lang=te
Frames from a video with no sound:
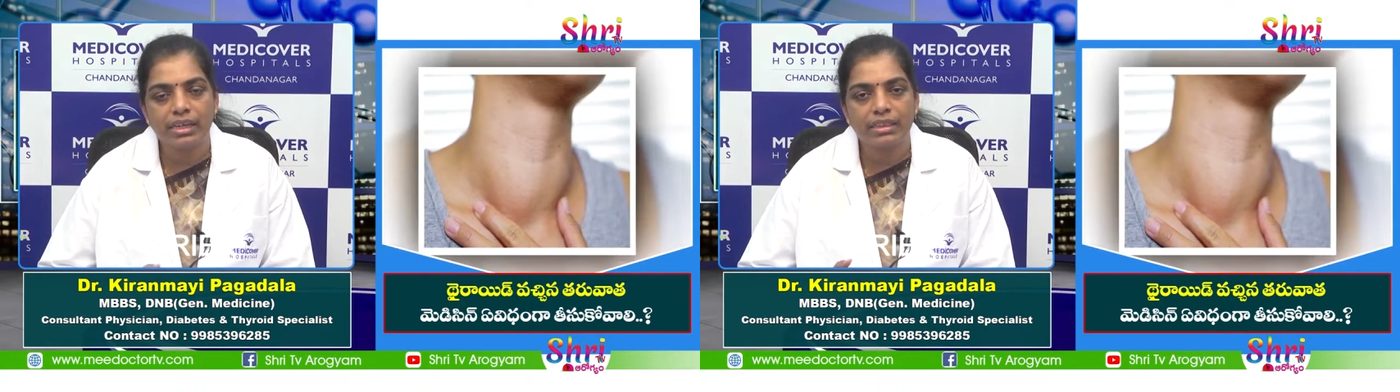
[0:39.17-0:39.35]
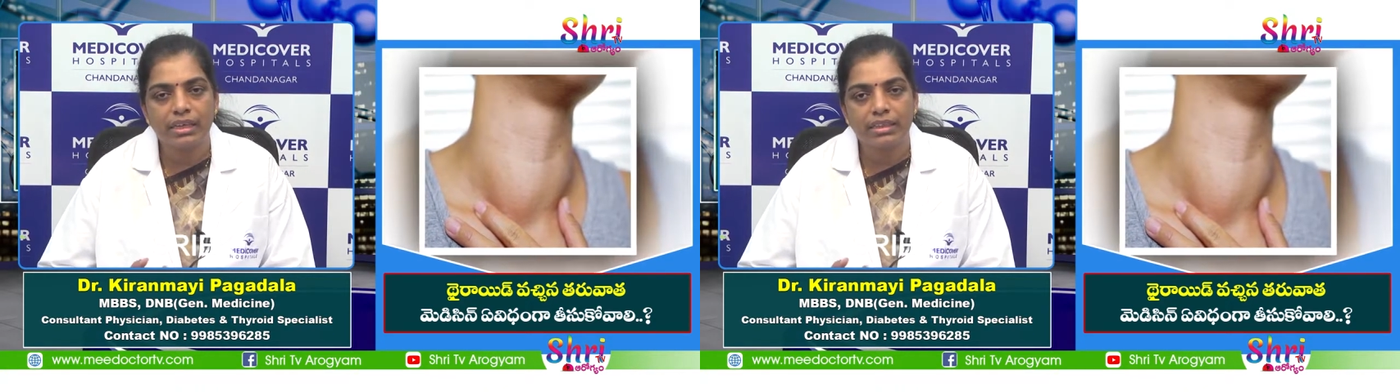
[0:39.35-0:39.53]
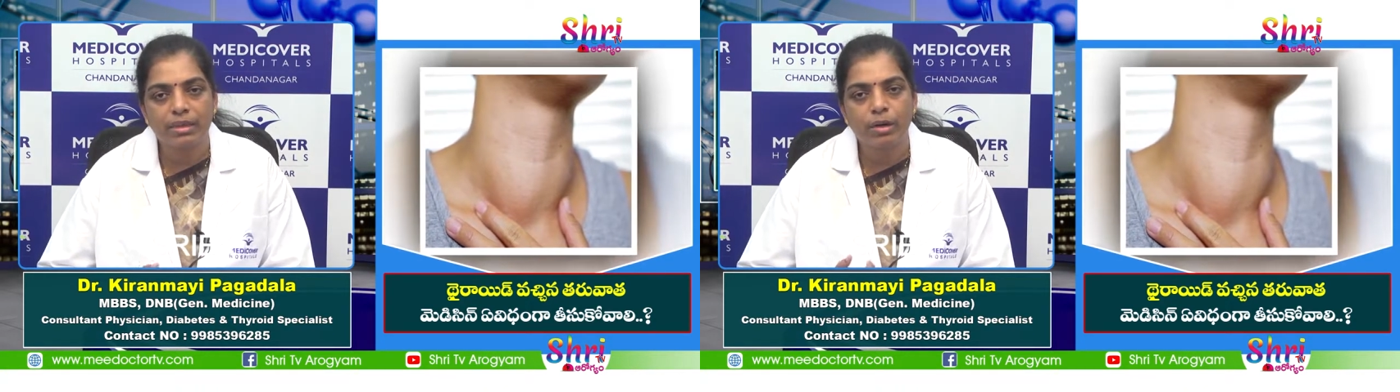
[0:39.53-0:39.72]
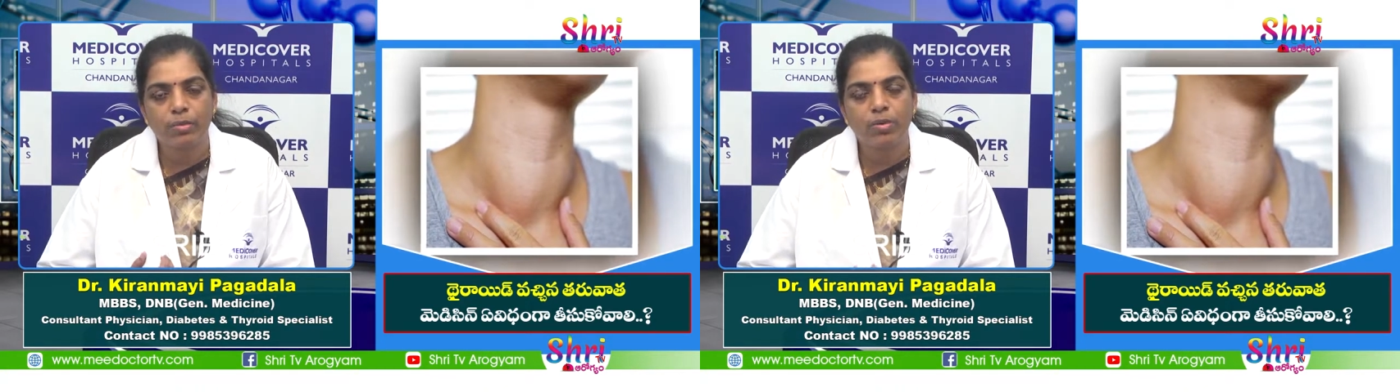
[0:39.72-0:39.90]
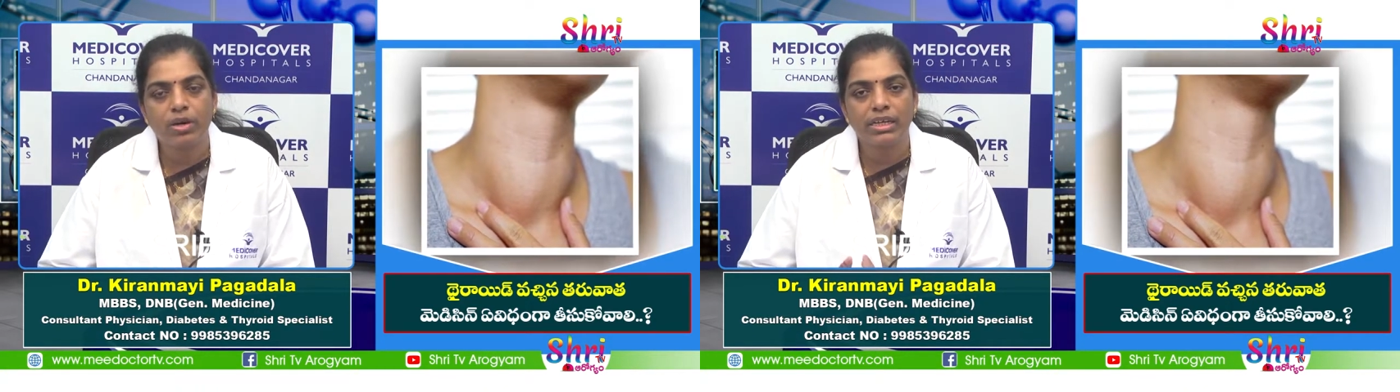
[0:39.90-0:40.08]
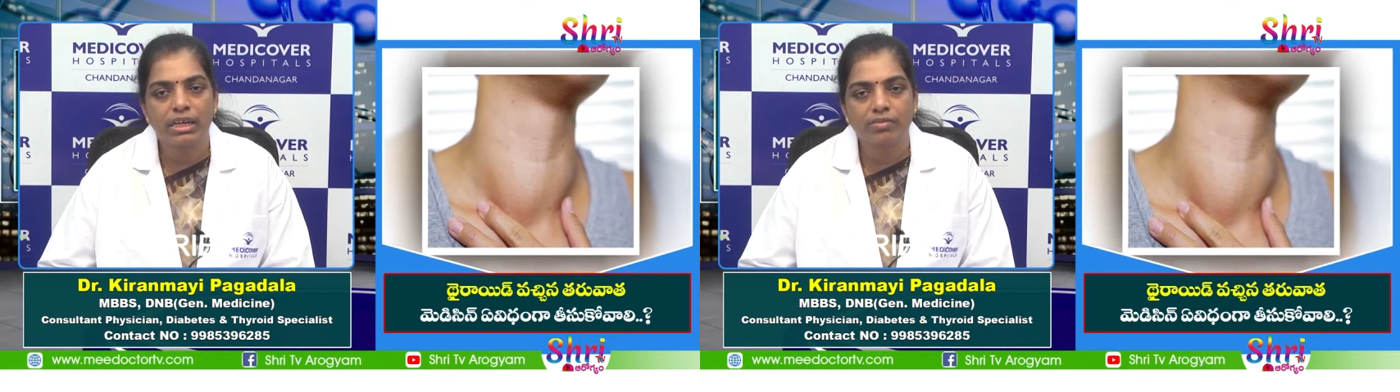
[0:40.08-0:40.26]
ఎంతైతే మన
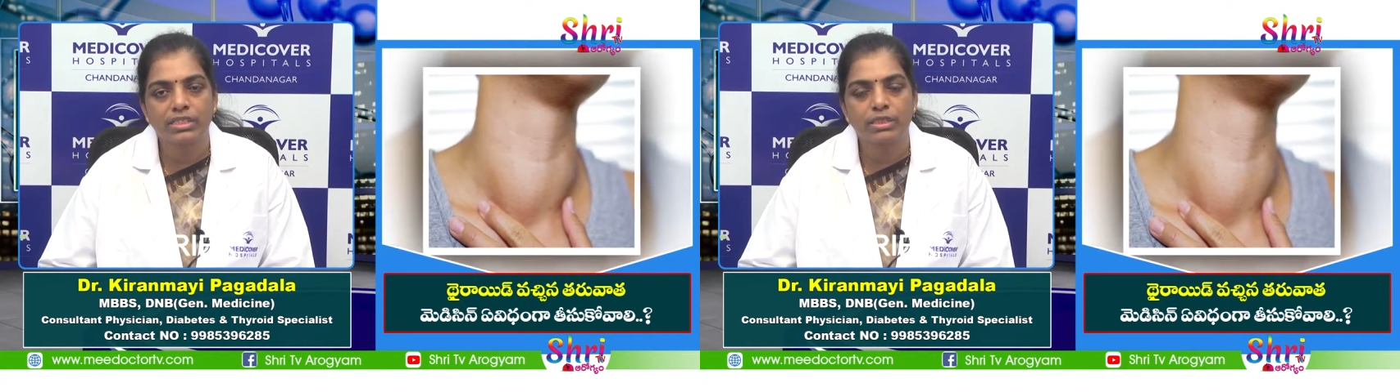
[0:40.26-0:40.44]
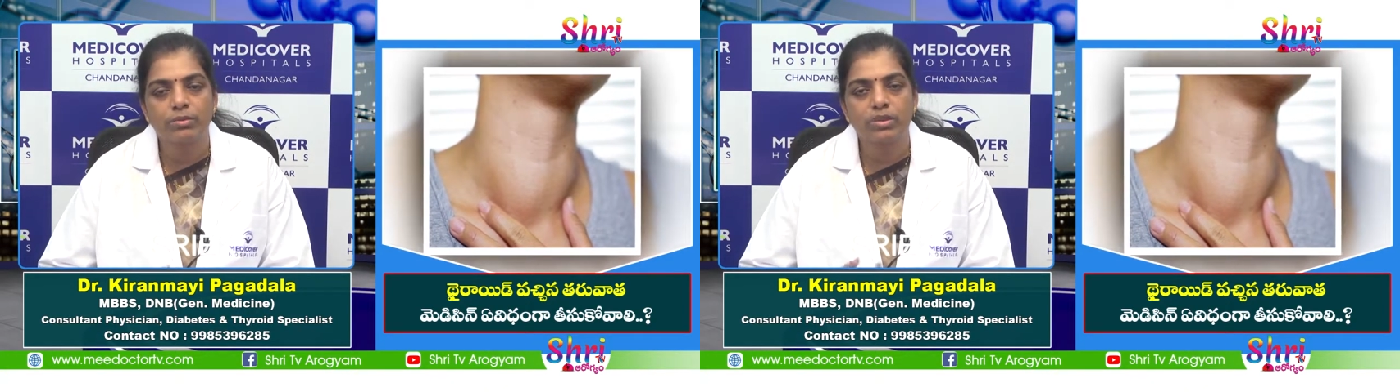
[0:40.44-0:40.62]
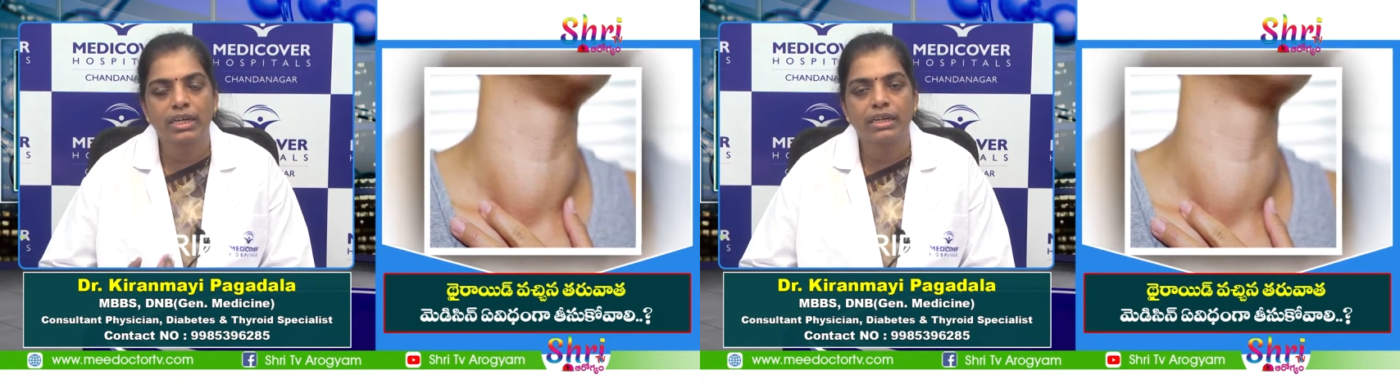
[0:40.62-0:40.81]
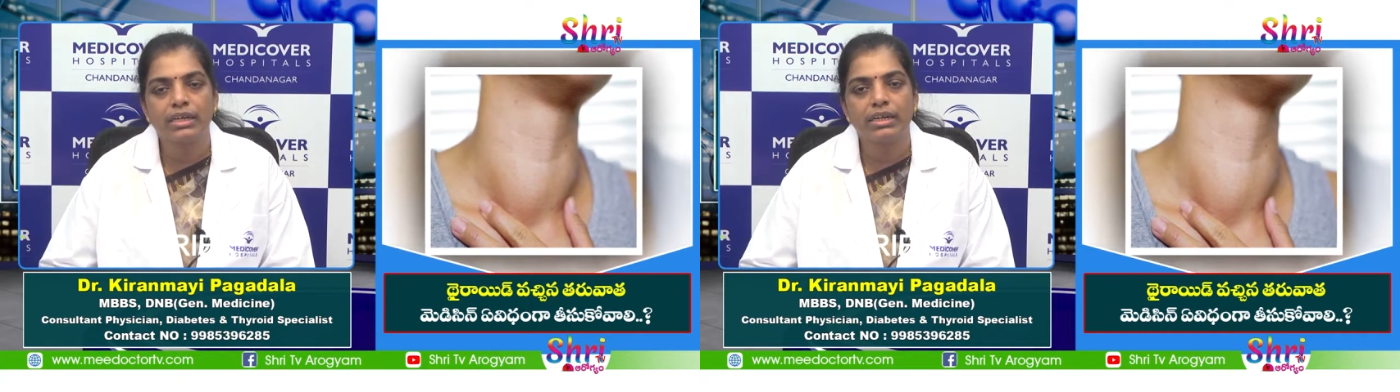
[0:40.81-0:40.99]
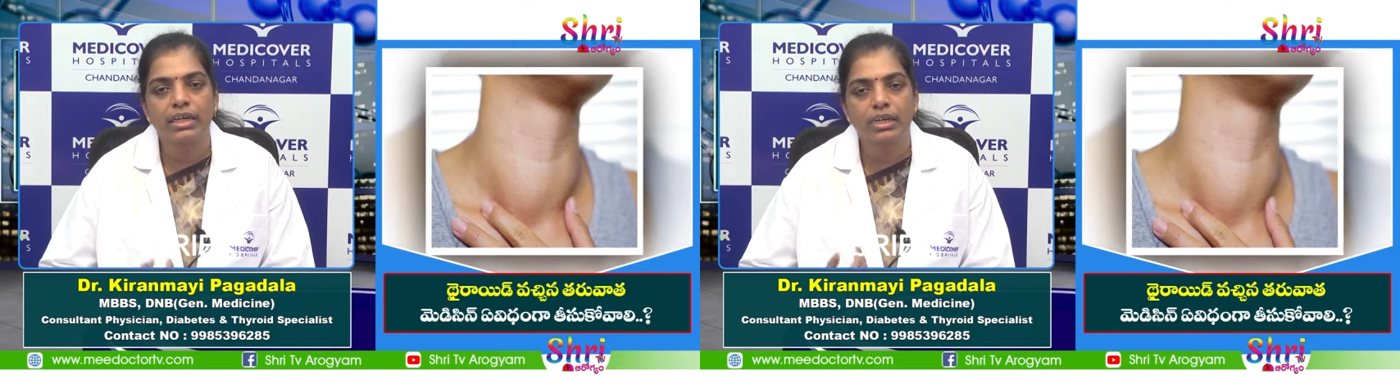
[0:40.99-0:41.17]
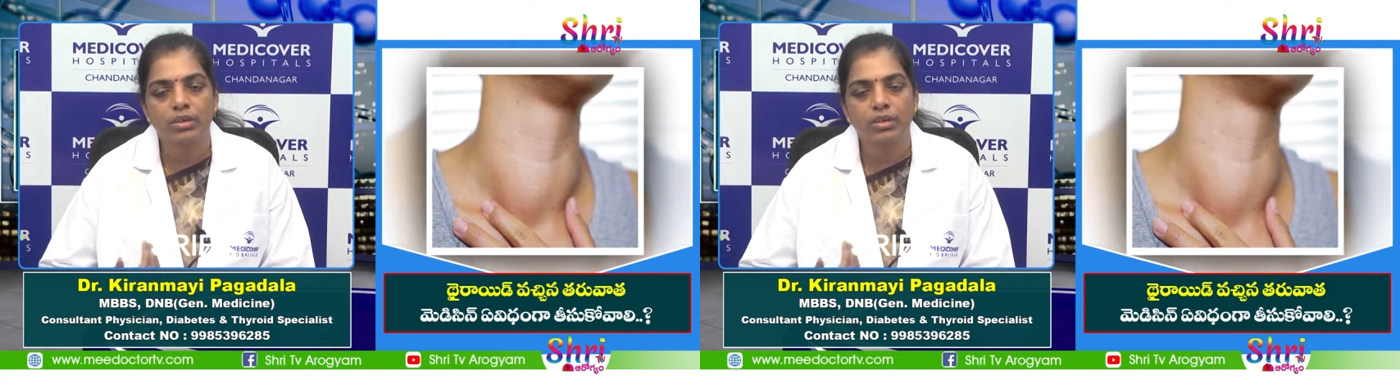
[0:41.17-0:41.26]
బాడీకి అవసరమో దానికంటే